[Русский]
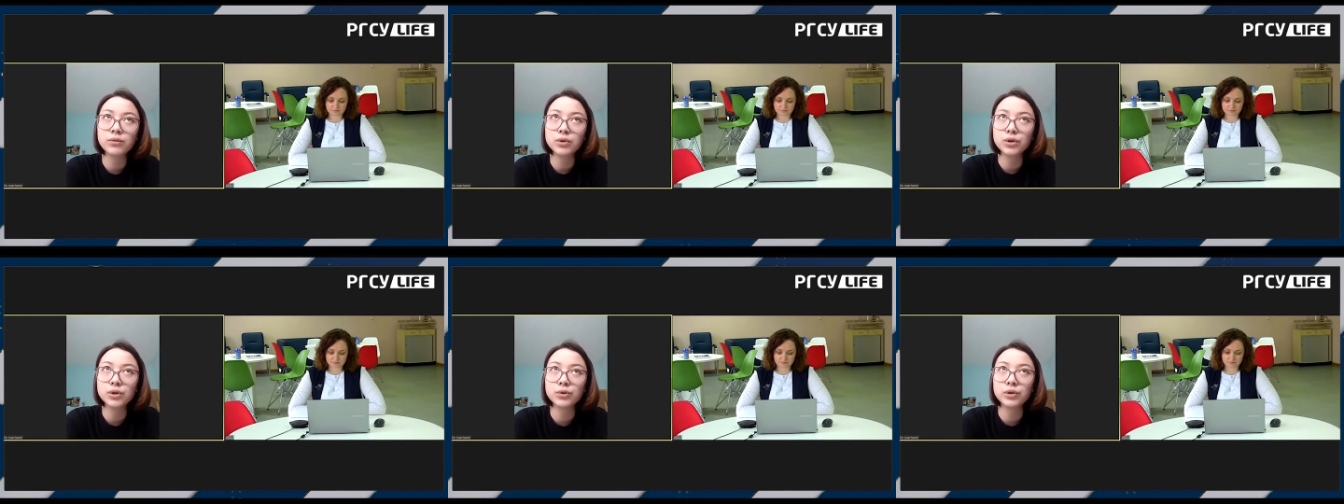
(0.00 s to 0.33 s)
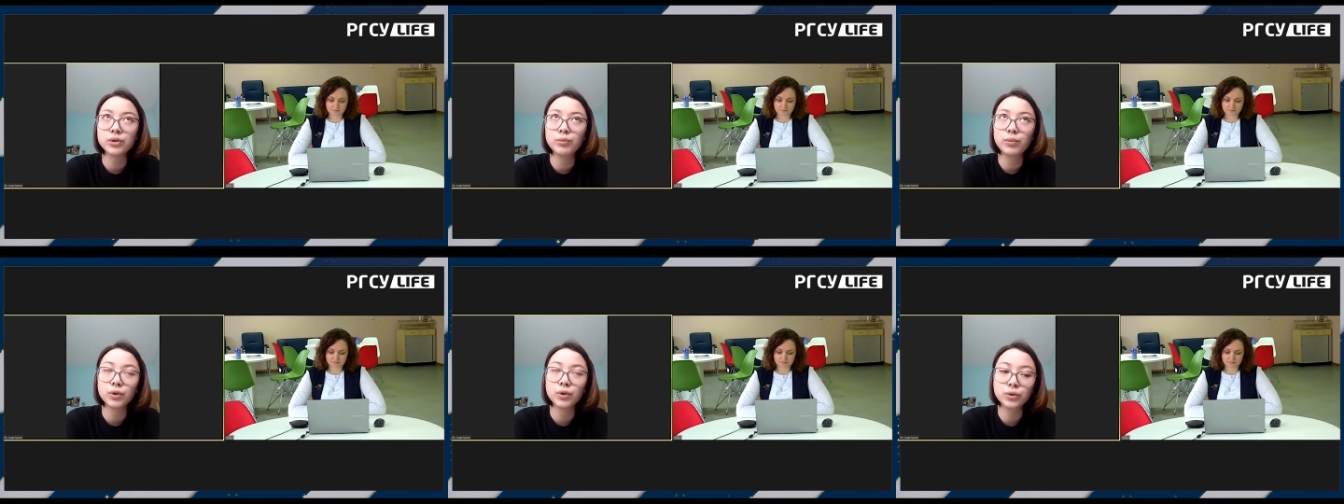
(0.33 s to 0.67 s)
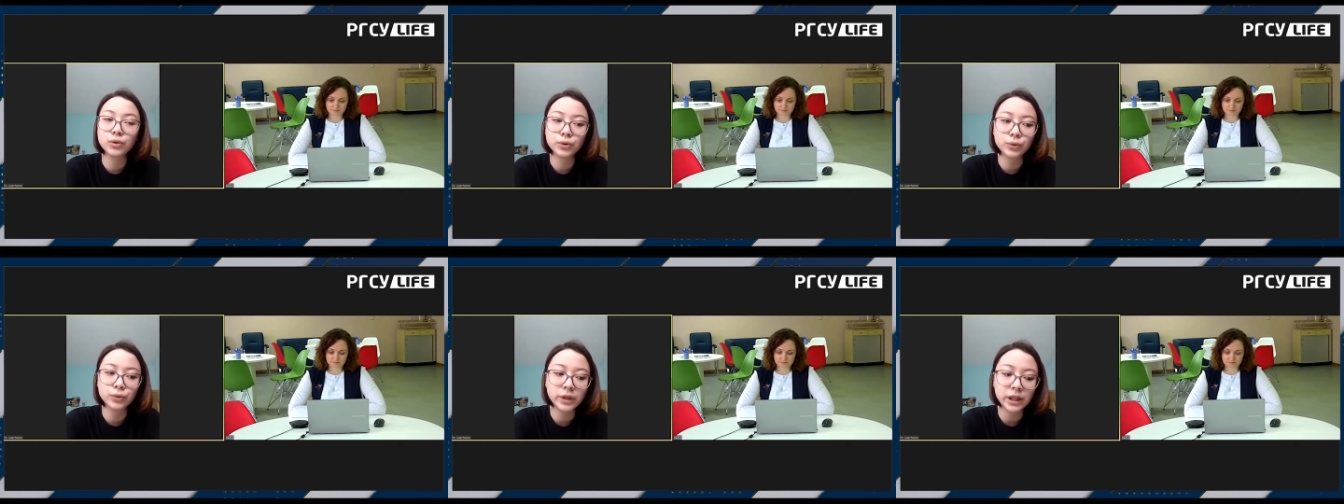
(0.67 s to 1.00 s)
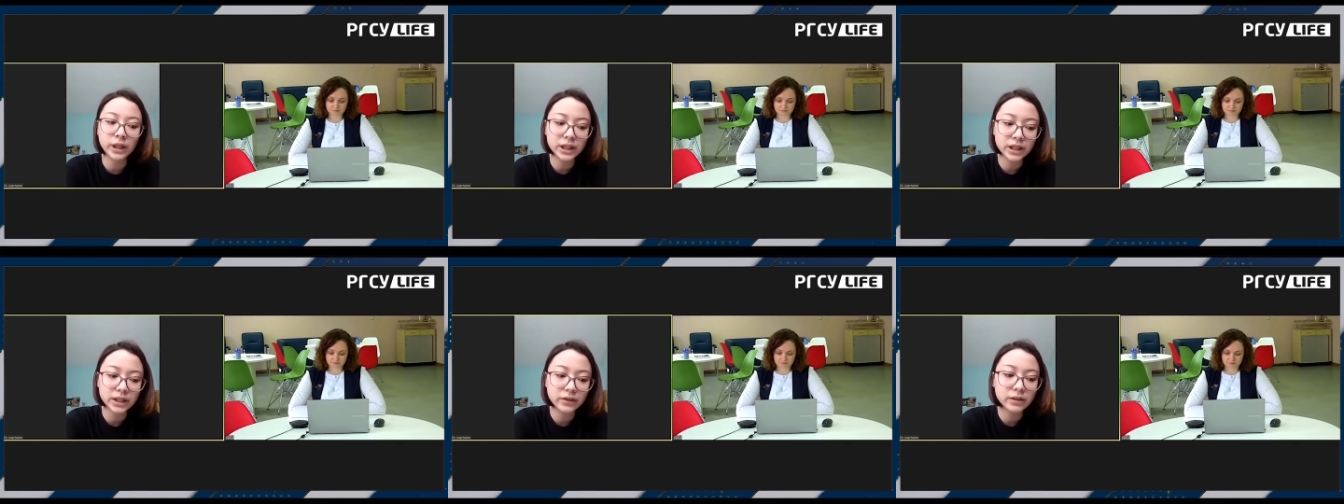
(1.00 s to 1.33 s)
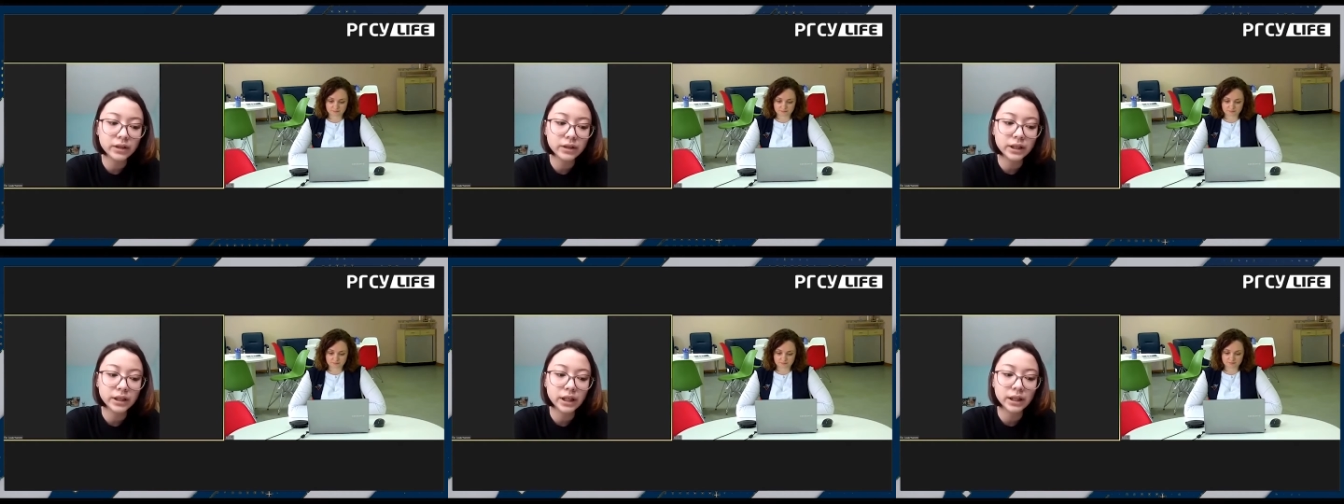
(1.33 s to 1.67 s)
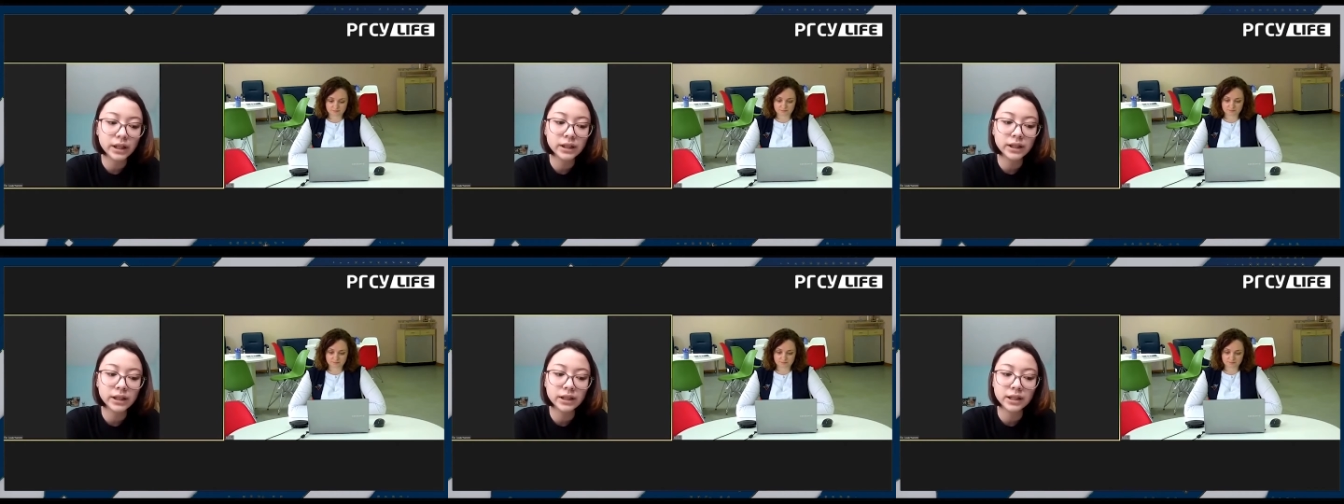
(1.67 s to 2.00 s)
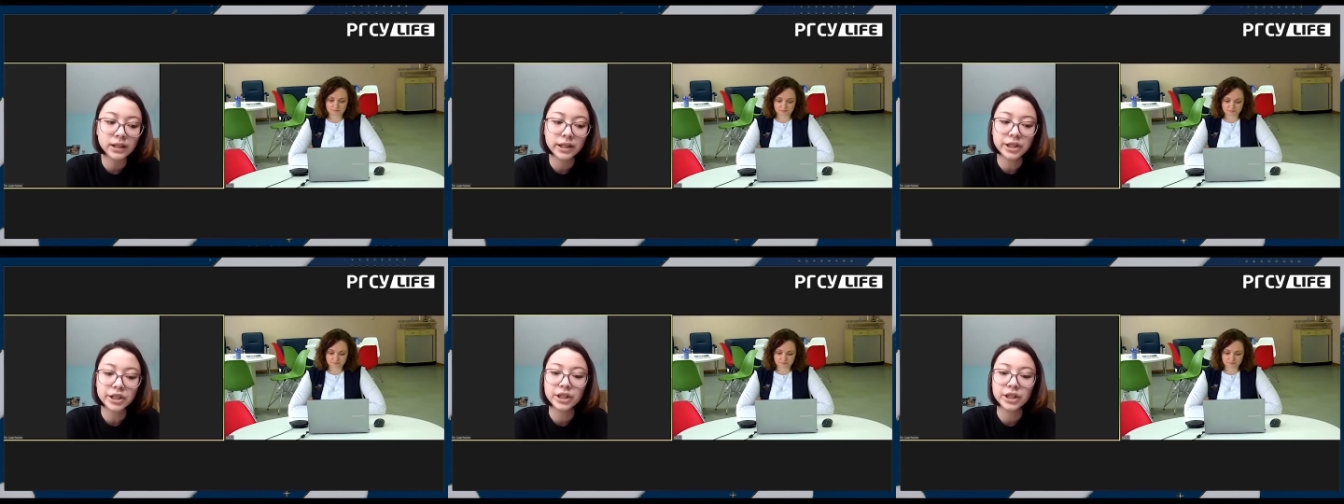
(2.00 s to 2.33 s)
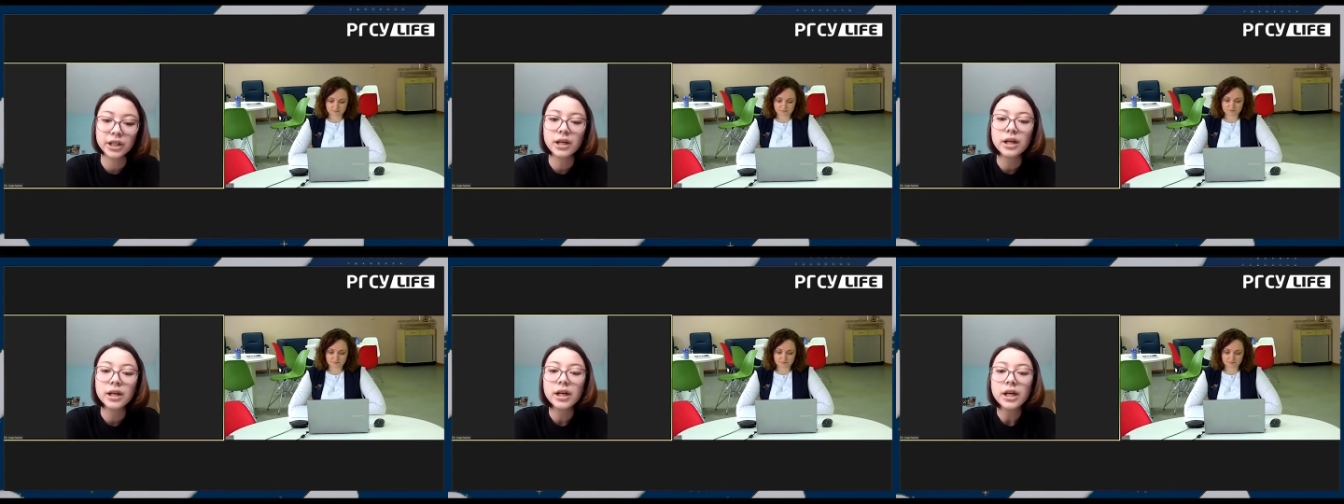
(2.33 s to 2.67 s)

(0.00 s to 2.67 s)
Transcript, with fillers: что они полугосударственные однозначно,